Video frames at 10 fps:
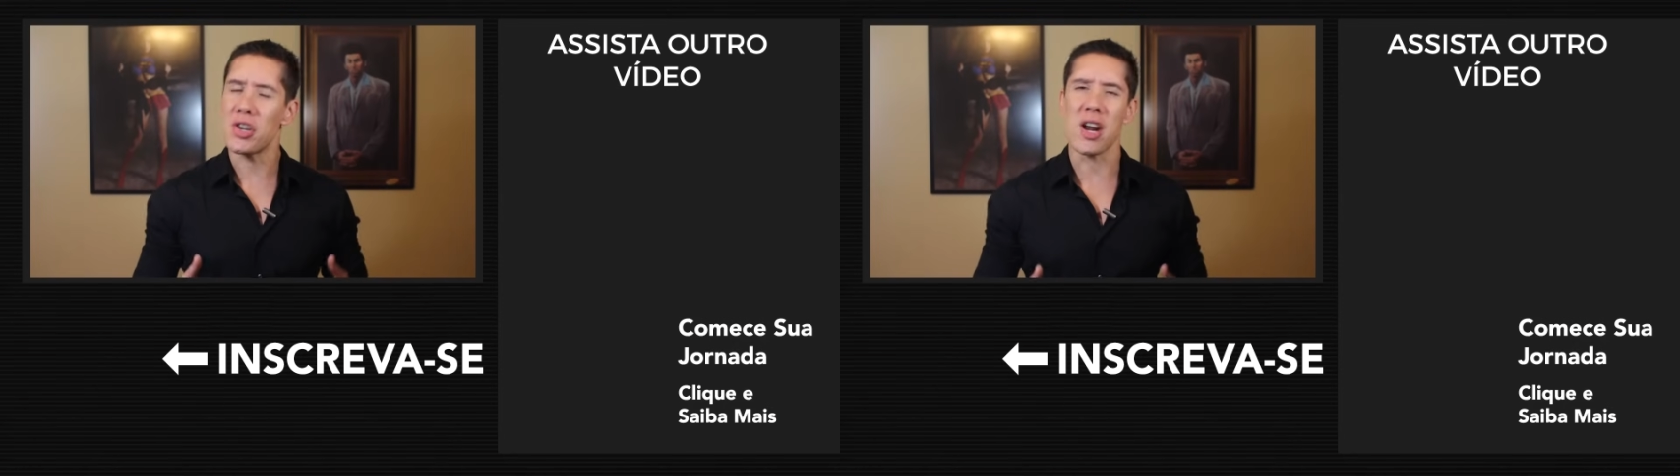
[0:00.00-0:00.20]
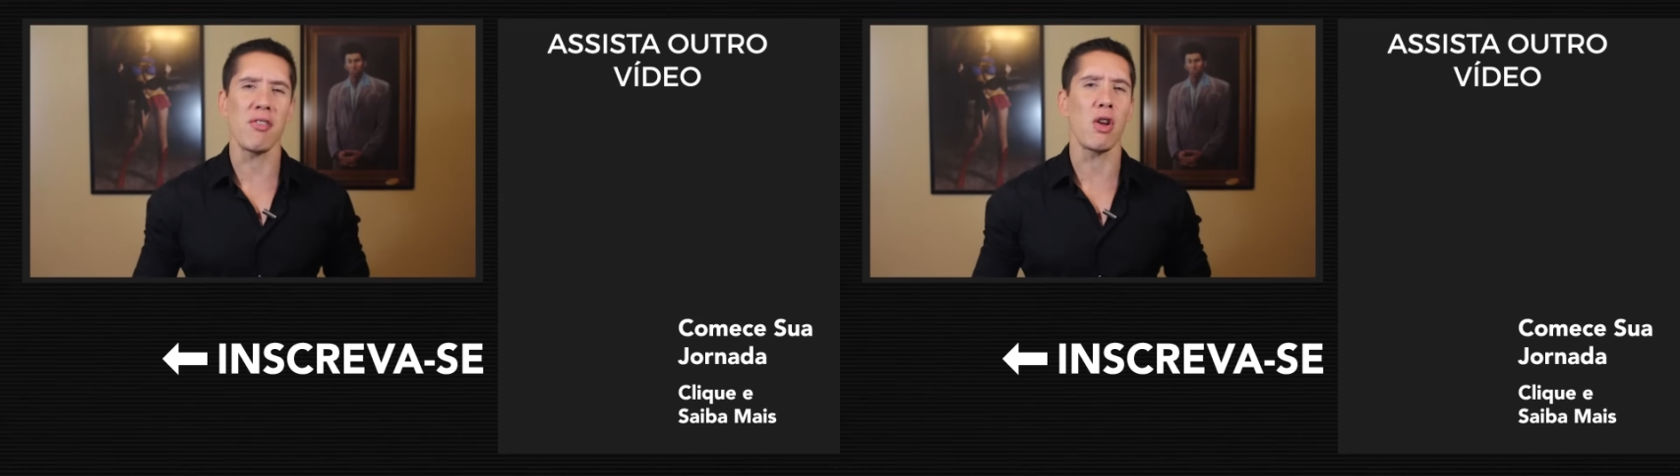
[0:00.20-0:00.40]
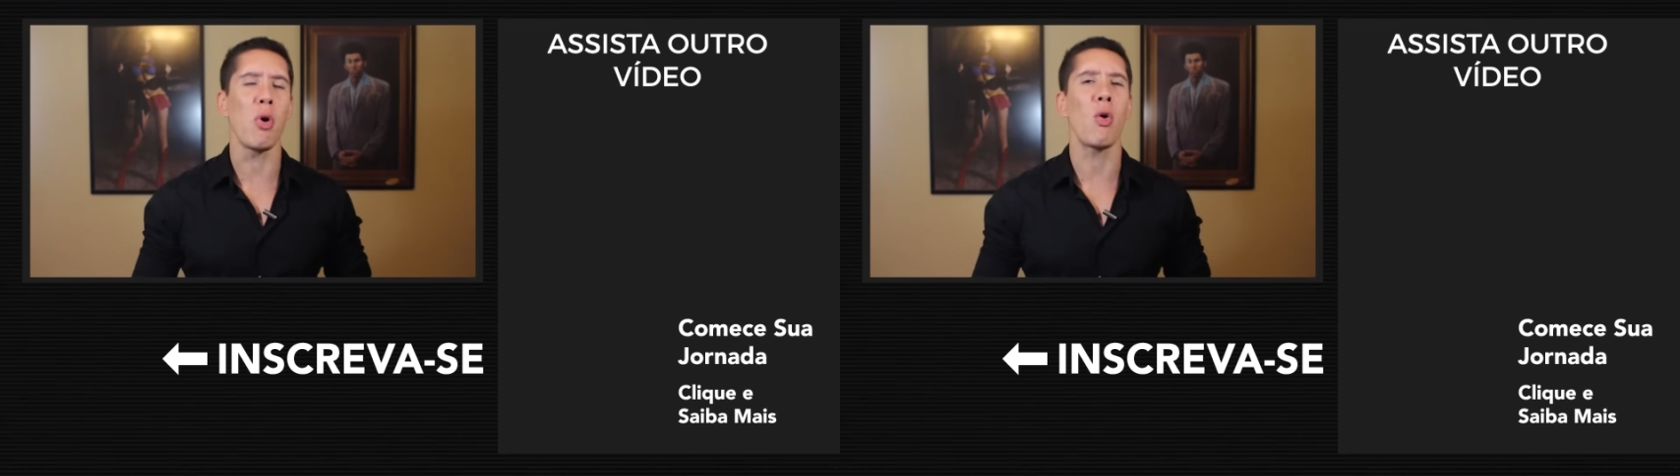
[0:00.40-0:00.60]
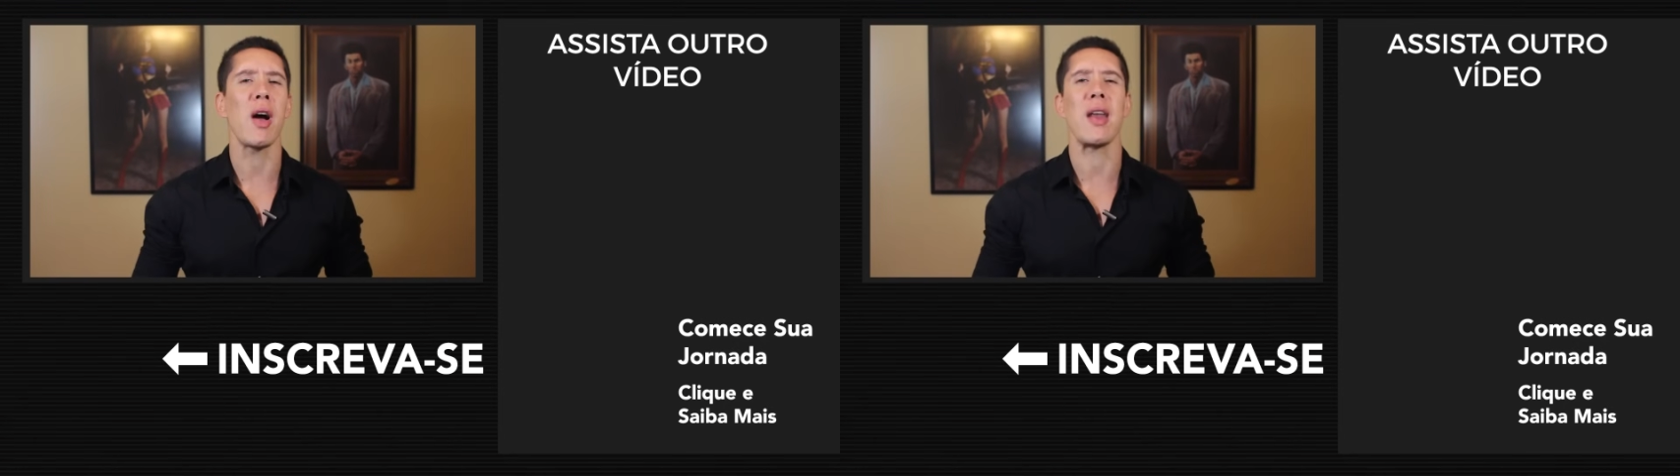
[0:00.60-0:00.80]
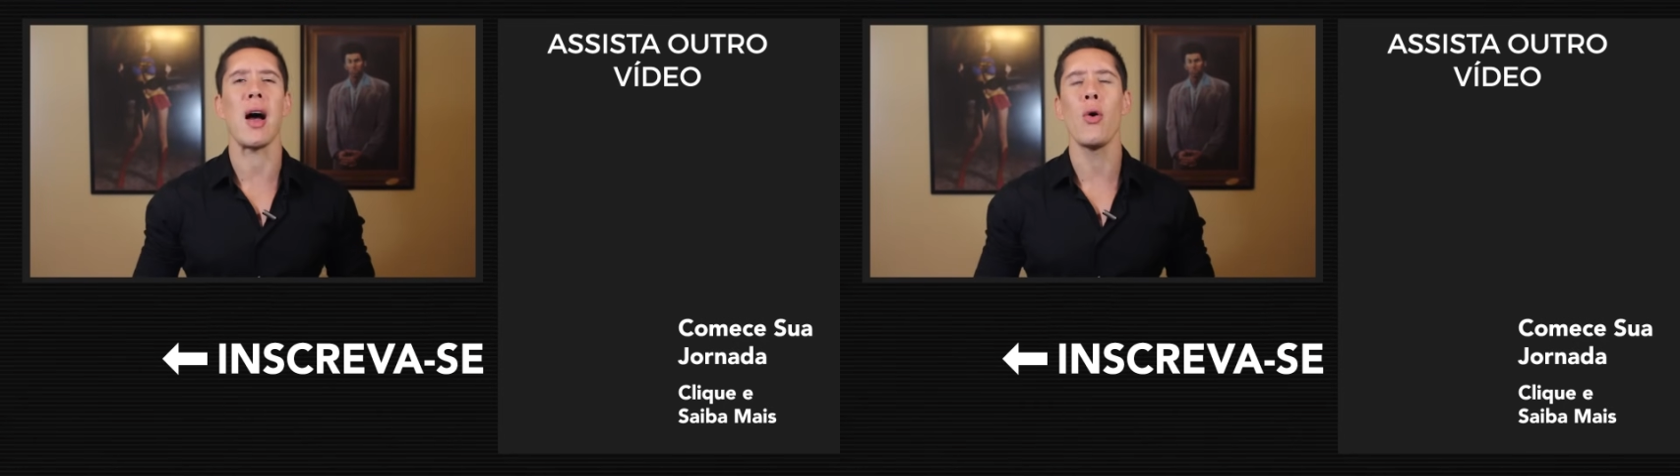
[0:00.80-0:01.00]
inscreva no meu
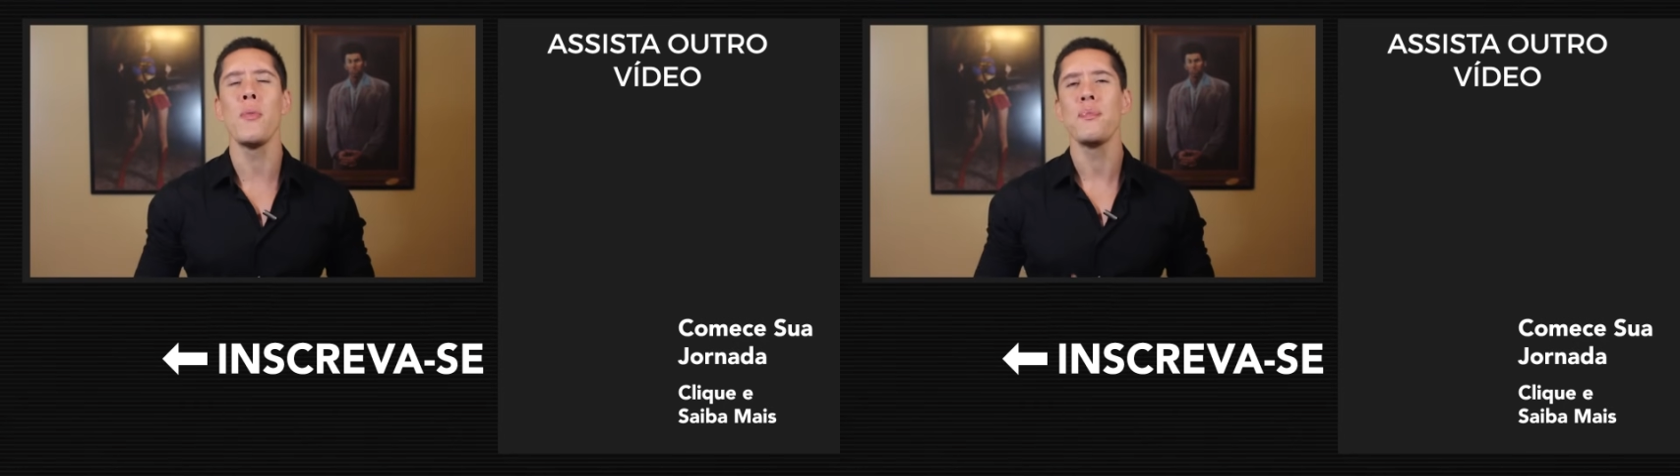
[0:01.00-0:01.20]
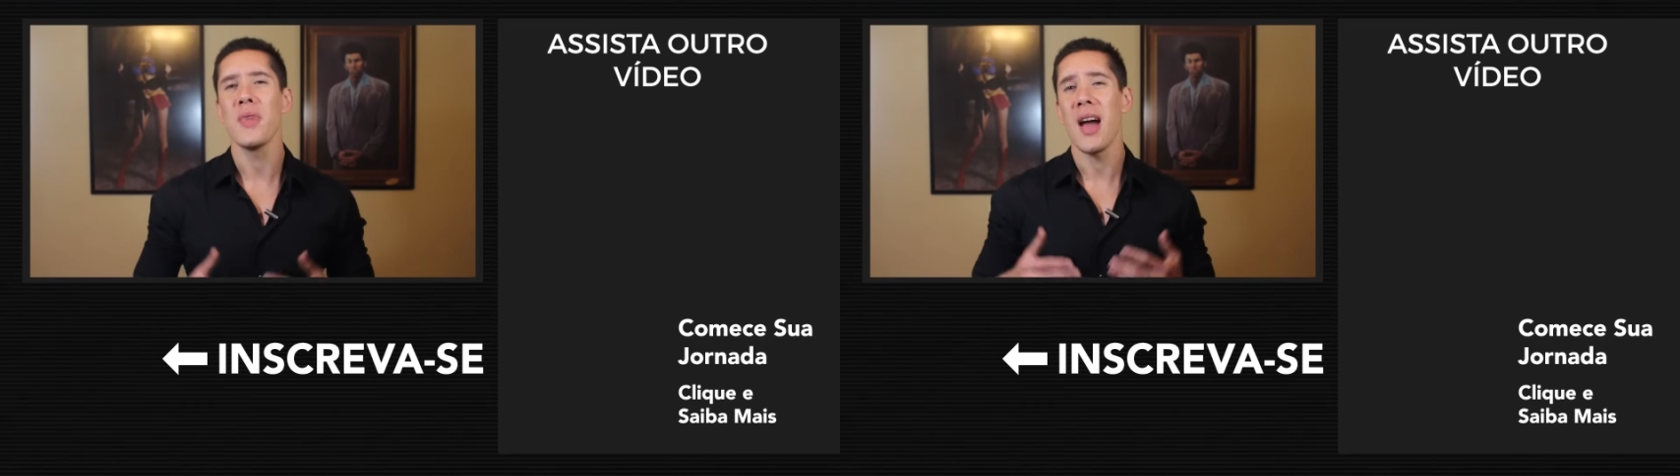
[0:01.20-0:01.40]
canal,